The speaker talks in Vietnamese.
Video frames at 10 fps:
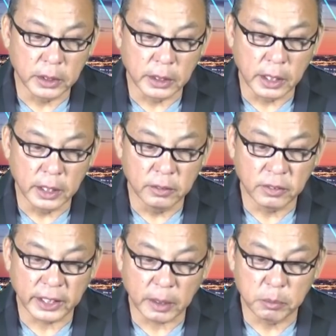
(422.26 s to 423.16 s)
người lớn
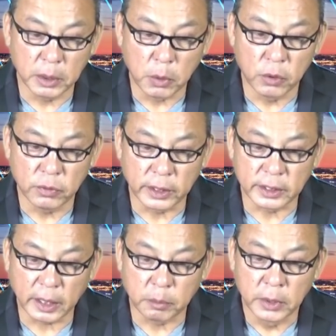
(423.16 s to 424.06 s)
và
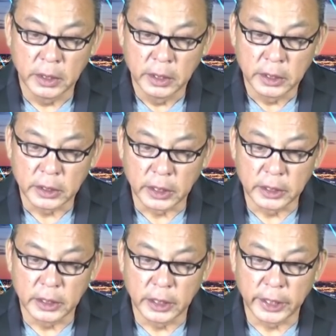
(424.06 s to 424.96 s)
54%
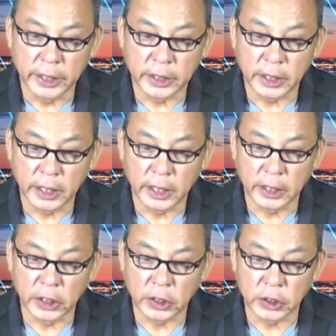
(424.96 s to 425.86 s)
những người
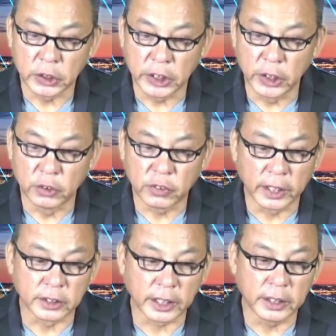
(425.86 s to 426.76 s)
uh, nhiều
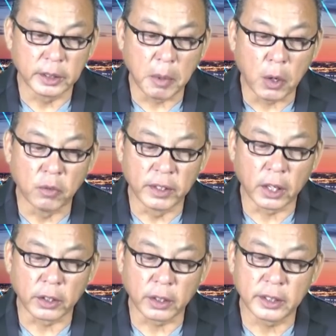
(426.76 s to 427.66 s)
phần sẽ đi bầu và
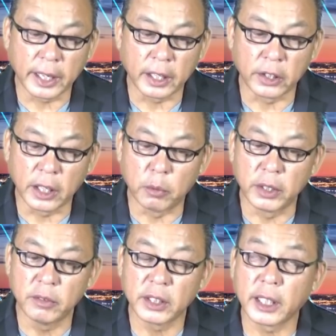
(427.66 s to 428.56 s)
họ nói rằng họ đồng
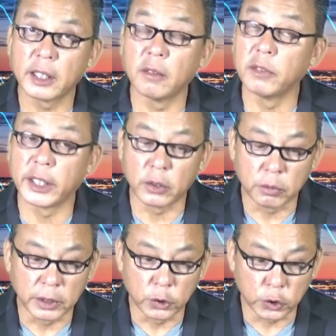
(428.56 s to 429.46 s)
ý với cách làm việc của
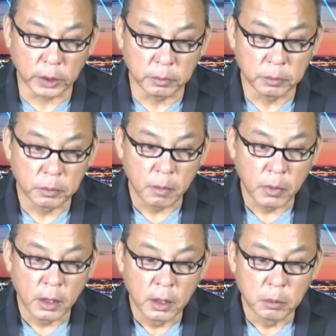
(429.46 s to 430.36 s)
ông Newsom.
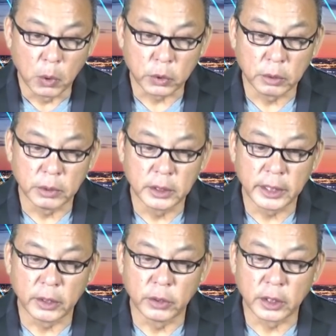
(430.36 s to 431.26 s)
Một trong những
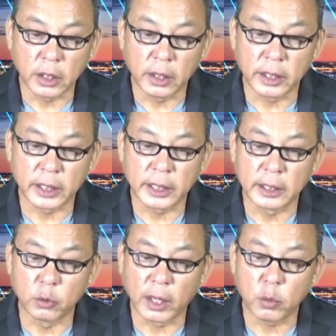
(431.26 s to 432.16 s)
điều được coi là cái
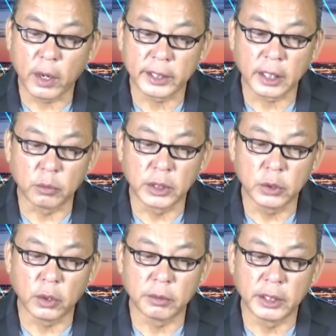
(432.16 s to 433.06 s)
thành quả quan trọng
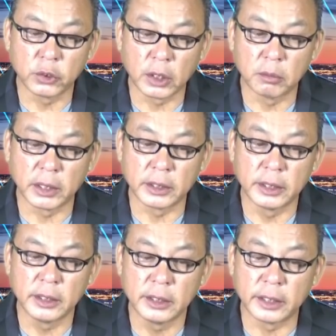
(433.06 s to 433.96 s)
nhất của ông Newsom là
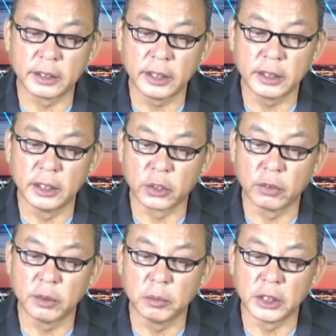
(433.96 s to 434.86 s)
chiến dịch chích ngừa
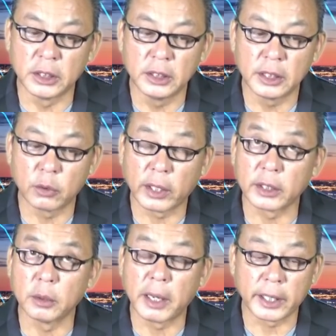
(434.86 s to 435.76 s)
COVID-19 trên toàn
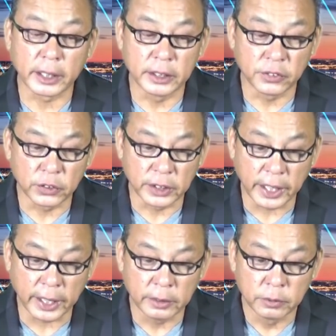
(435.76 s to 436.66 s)
tiểu bang
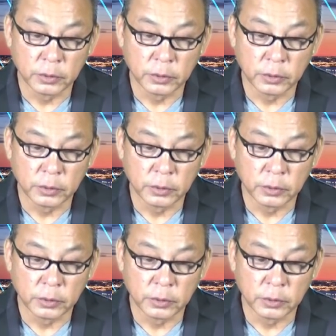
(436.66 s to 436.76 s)
California.